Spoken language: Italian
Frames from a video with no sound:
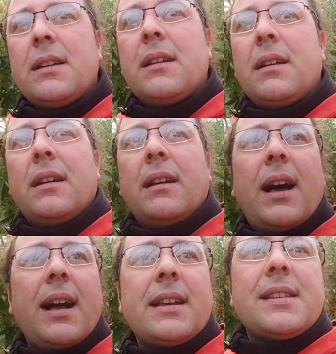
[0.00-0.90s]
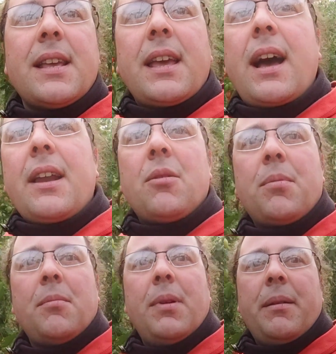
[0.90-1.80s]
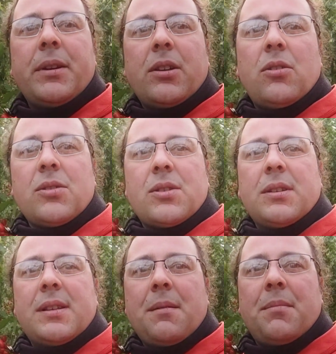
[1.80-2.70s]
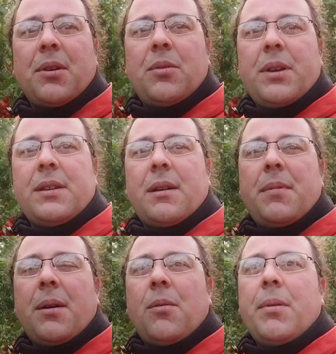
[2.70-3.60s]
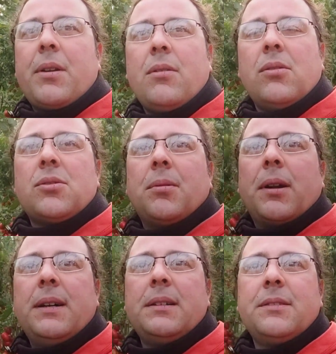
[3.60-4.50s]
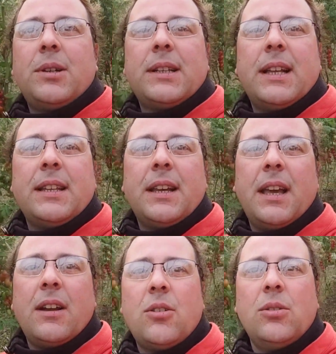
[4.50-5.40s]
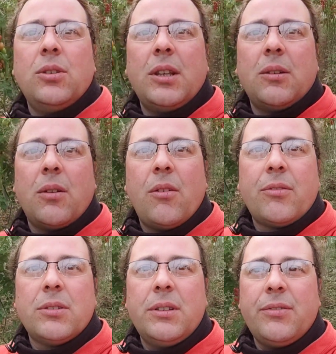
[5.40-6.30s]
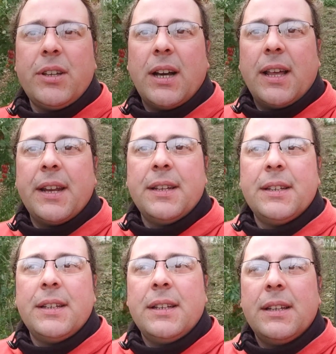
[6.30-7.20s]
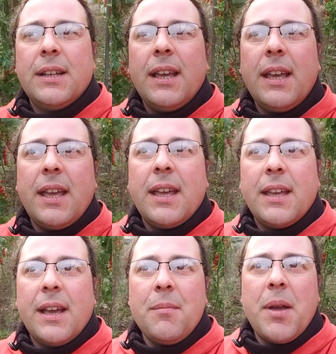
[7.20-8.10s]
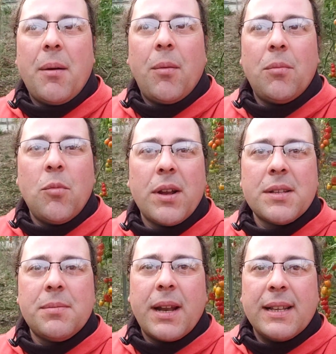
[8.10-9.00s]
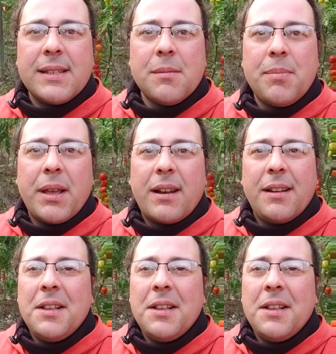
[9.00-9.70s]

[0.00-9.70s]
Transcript: eh, anche se hanno problemi grossi, sempre qui abbiamo peronospora, guardate che continuano a fruttificare e abbiamo buone speranze per